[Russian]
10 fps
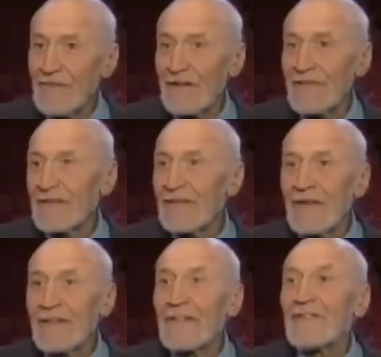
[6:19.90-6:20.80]
Ну, так, нас,
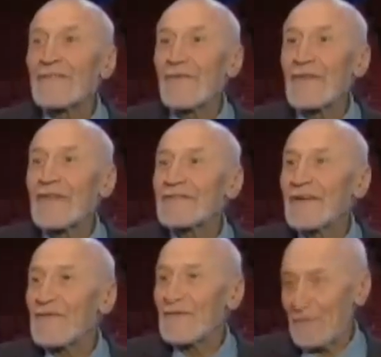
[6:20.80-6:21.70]
насколько я
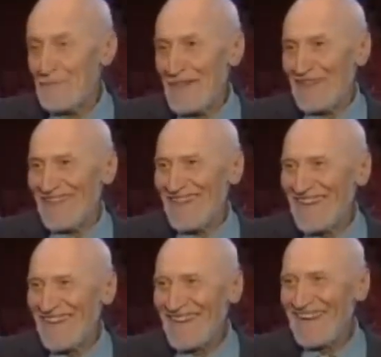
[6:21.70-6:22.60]
знаю, в Тюмени.
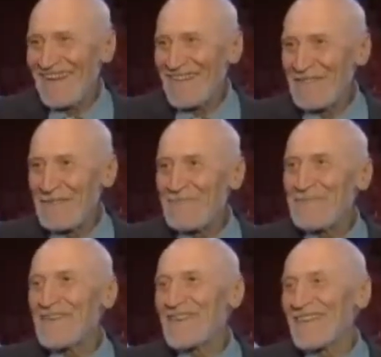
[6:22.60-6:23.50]

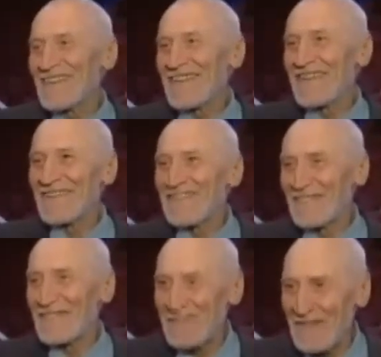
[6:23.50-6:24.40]
Тюмень, это, конечно,
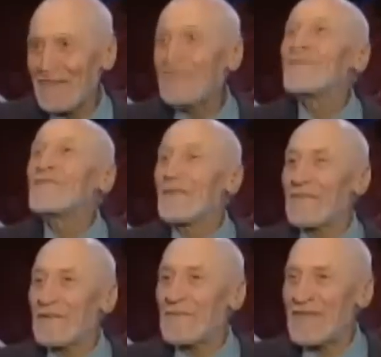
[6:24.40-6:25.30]
тоже отсюда
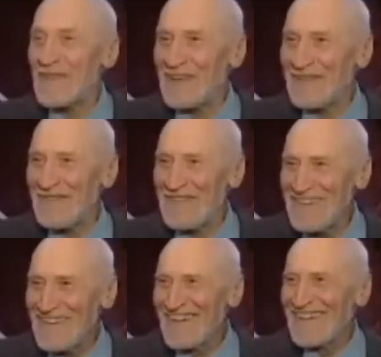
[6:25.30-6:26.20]
совсем недалеко.
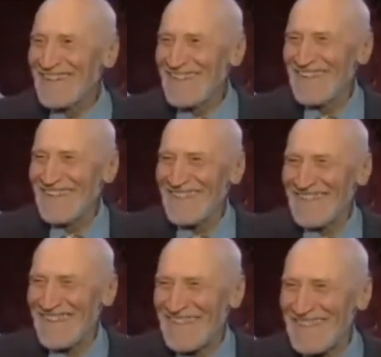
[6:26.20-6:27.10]
Да, так
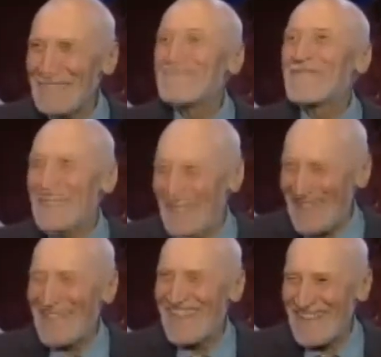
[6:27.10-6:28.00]
совсем. за
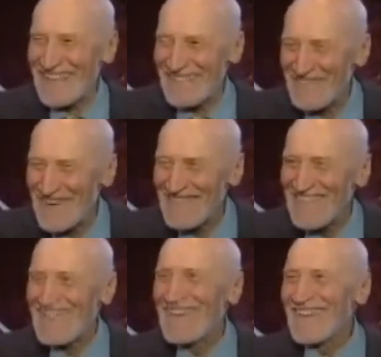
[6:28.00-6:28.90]
полдня а доедем,
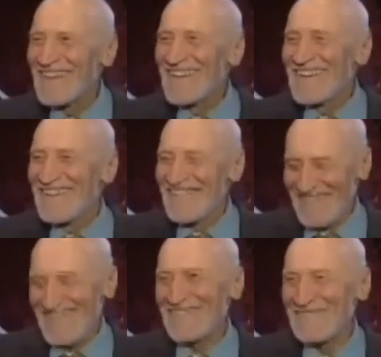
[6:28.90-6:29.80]
правда? Спасибо,
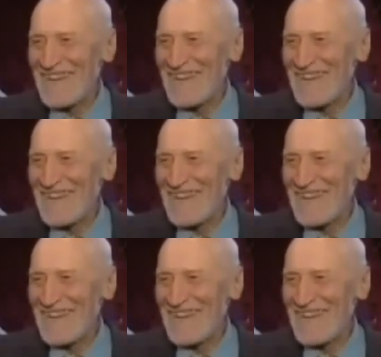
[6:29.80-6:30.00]
Николай